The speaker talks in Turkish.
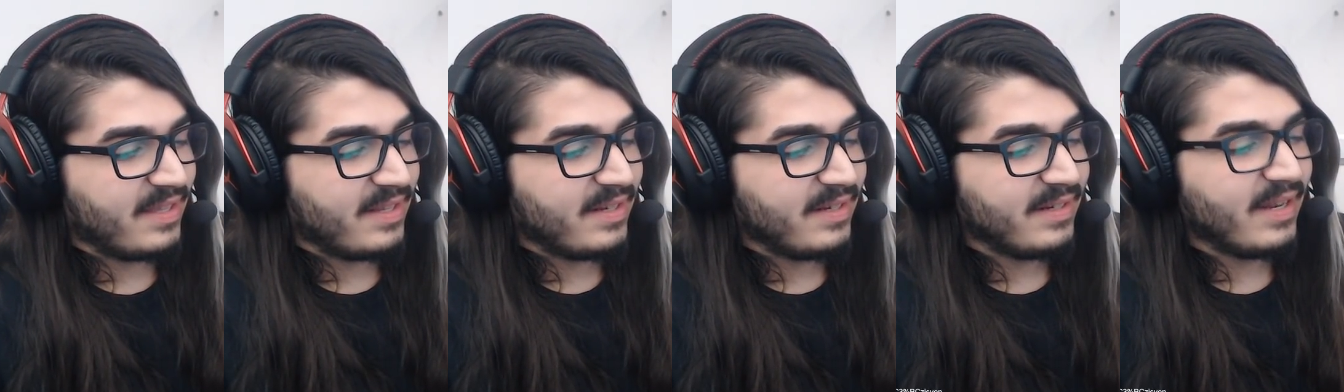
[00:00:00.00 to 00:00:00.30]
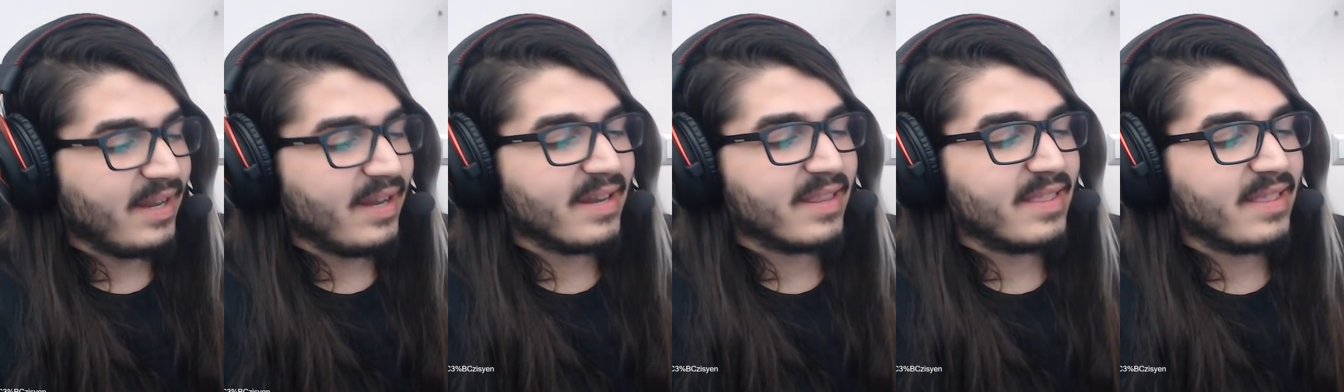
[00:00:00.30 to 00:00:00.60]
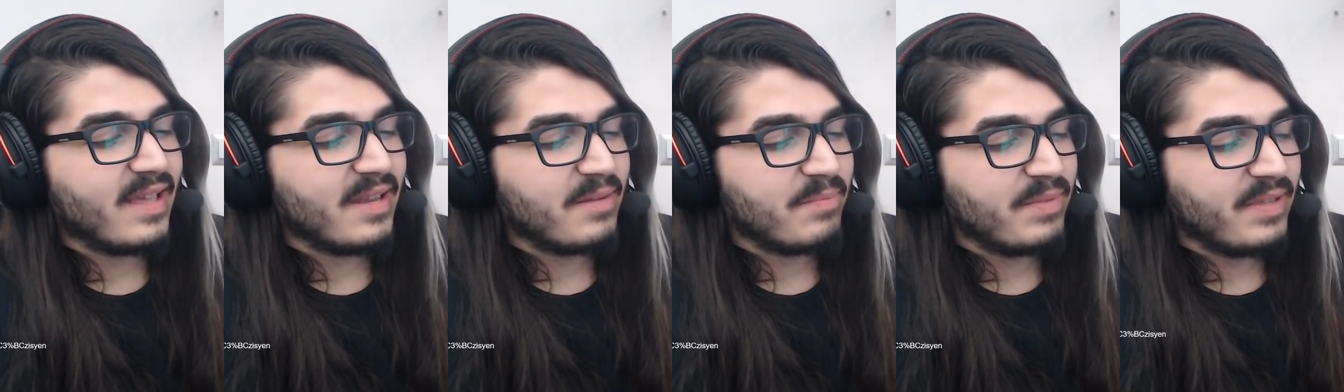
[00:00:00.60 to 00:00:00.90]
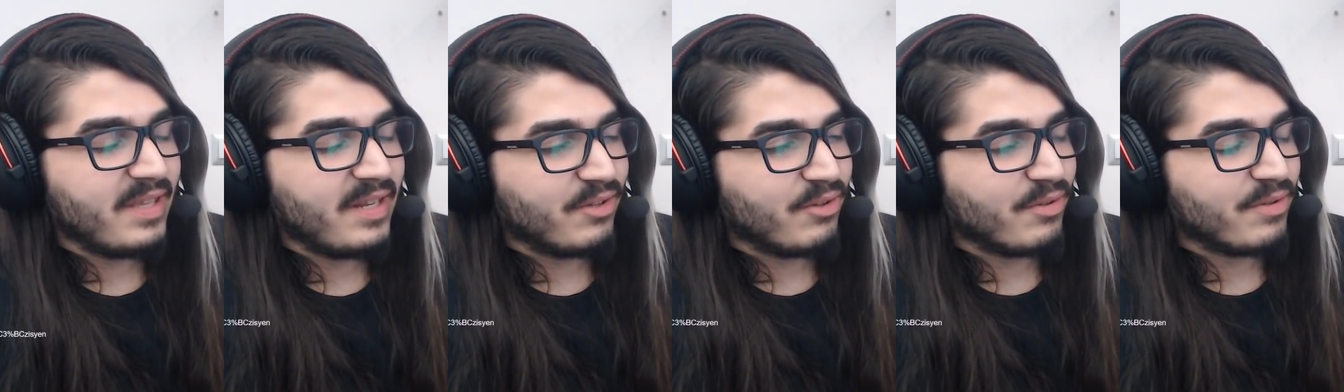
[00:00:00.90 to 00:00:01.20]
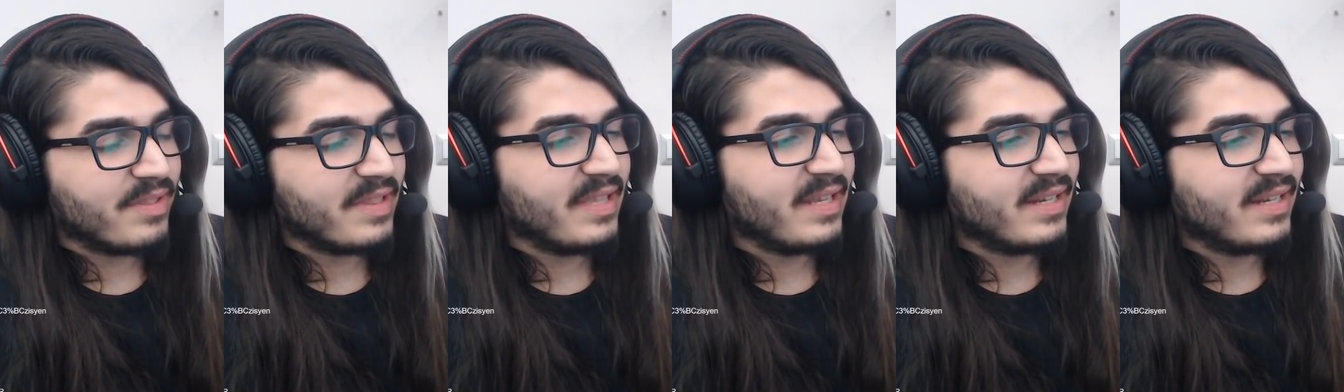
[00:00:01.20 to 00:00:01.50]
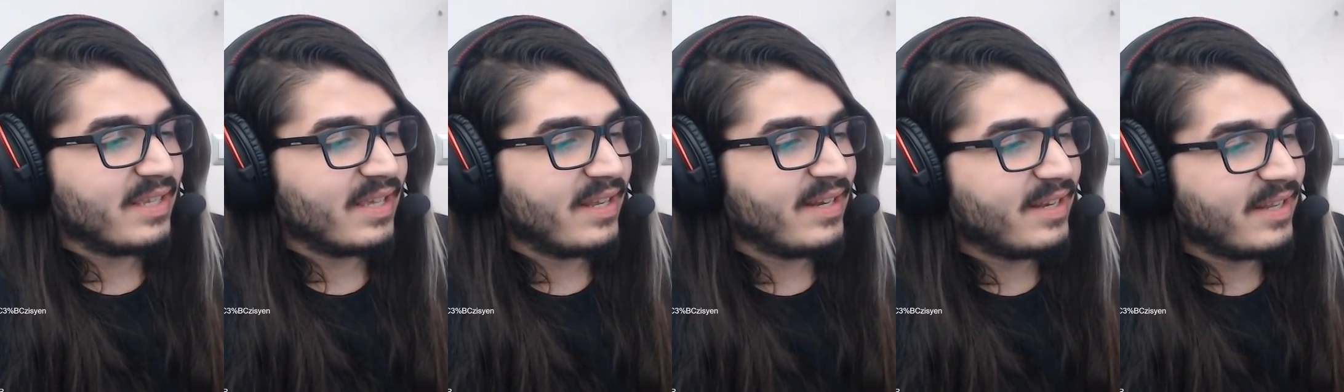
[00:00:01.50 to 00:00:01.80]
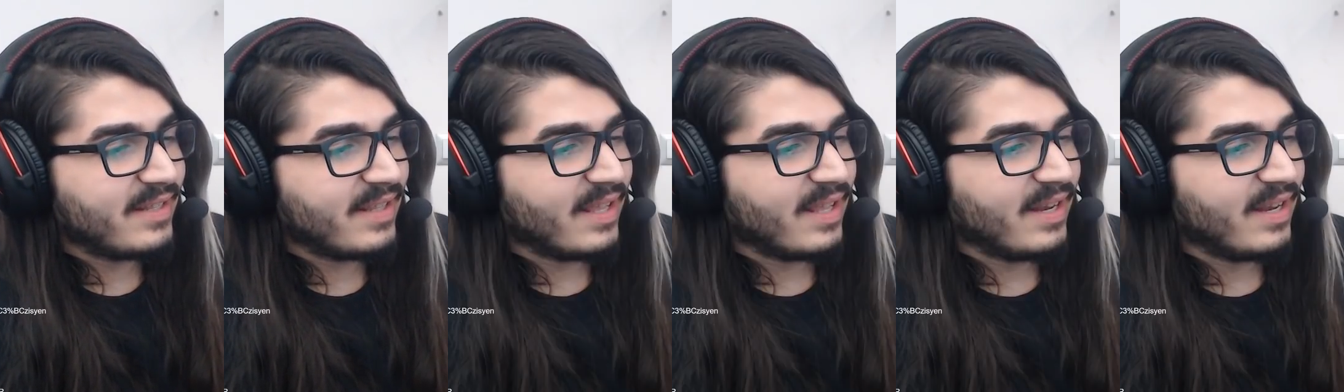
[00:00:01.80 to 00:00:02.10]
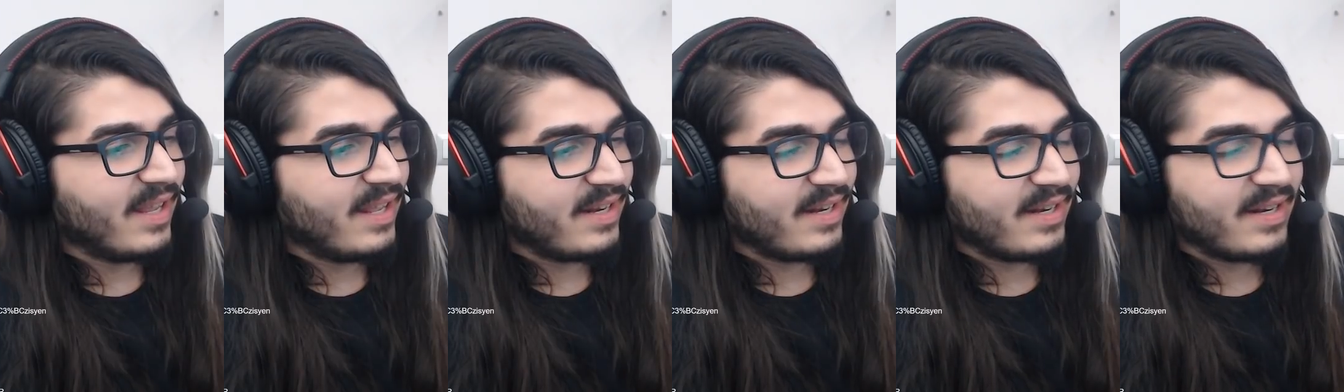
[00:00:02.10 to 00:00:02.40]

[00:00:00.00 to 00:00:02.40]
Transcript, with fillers: Larzlar bir yeri gösterirken ne derler?